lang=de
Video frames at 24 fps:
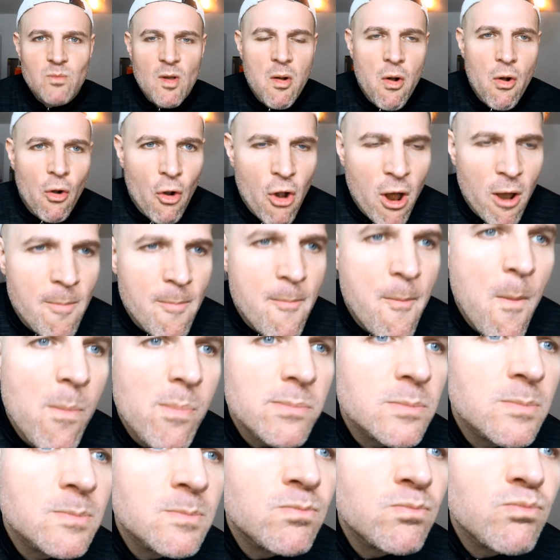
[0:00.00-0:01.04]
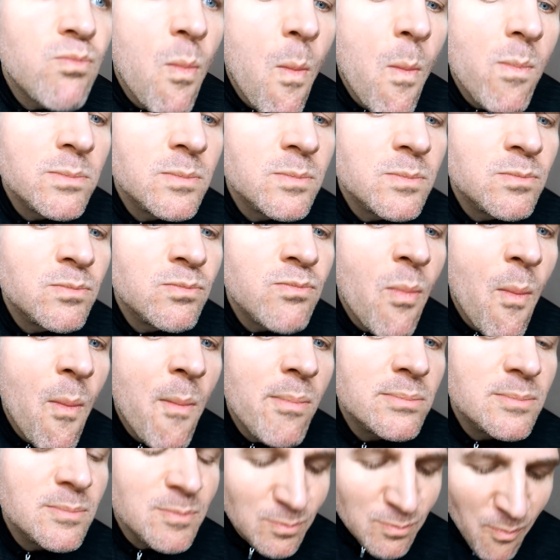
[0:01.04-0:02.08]
Noch hören?
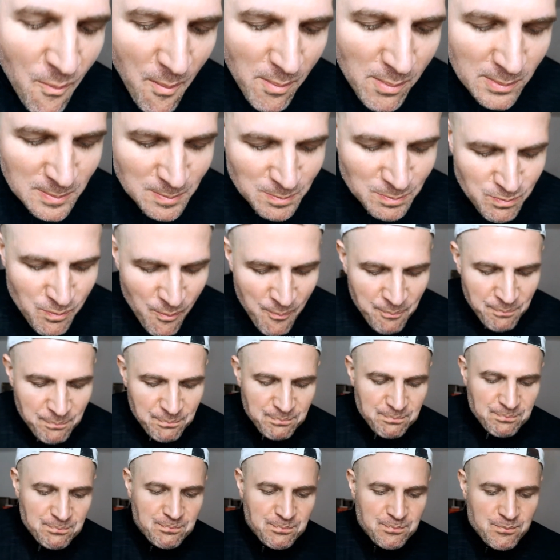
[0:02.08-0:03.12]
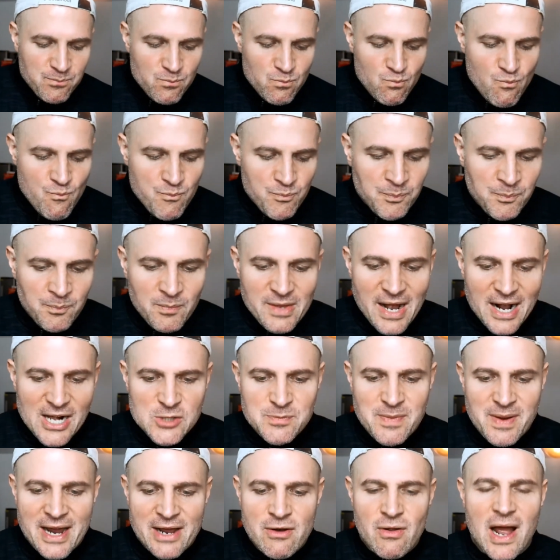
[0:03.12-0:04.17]
Mhm.
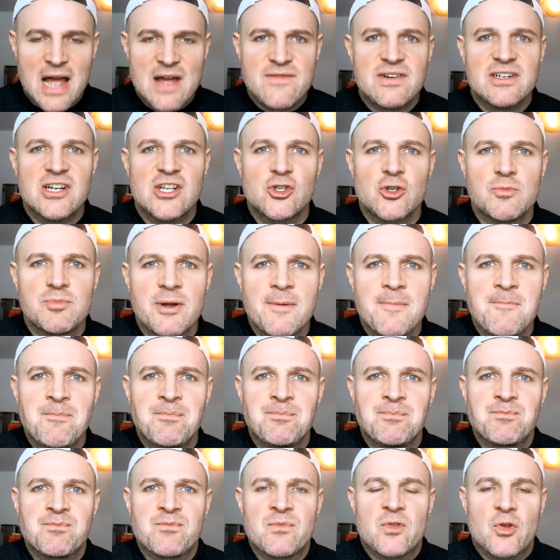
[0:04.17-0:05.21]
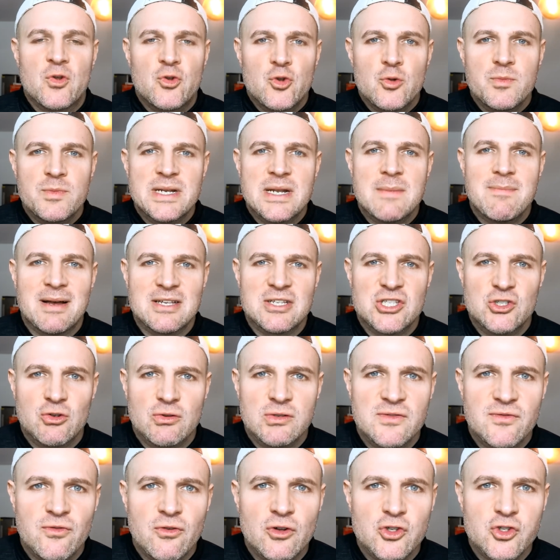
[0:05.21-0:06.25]
Also man kann auch einfach die Suppe nur mit dem
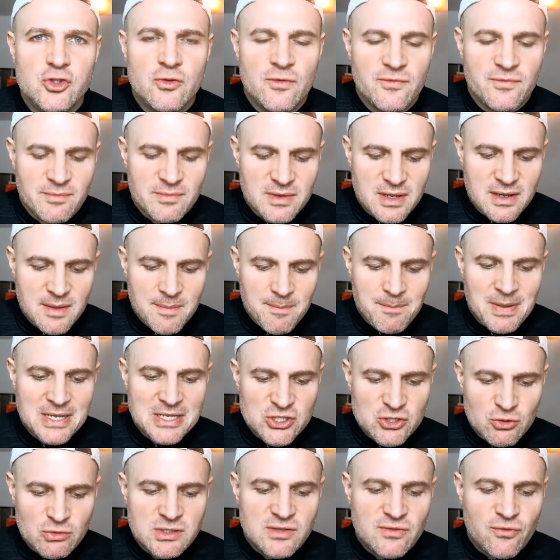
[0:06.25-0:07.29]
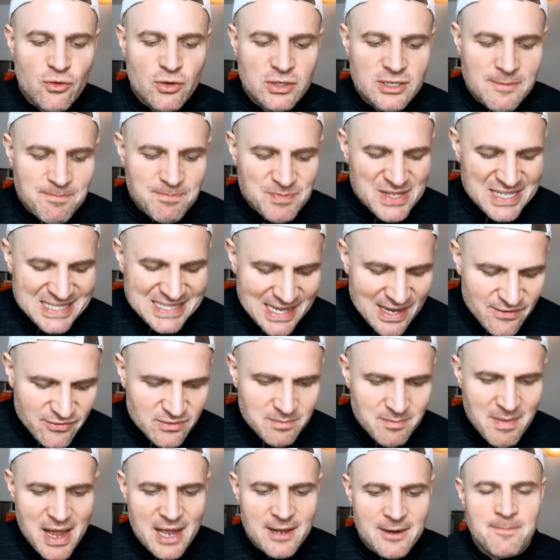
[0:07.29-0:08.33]
Passionsfrucht, äh, Passionsfrucht
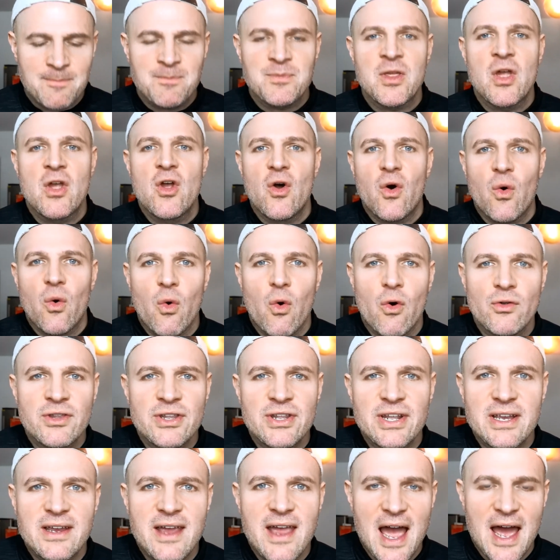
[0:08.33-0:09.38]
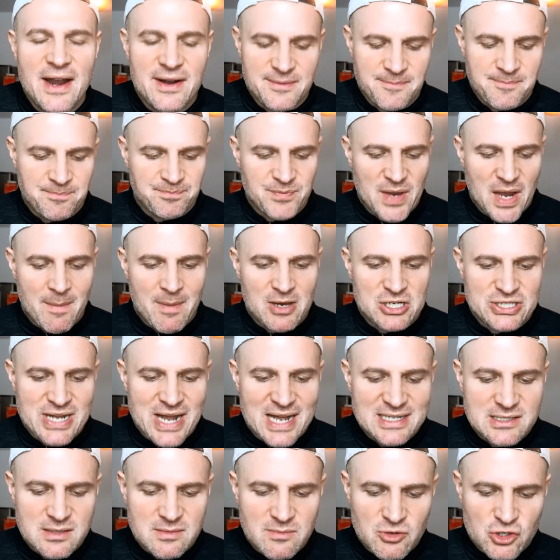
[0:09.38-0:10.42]
machen, ohne die Kerne. Aber ich
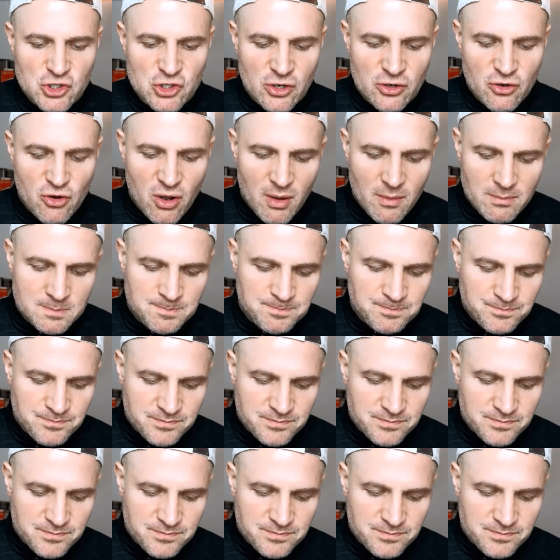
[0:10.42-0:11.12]
dachte mir schon, komm,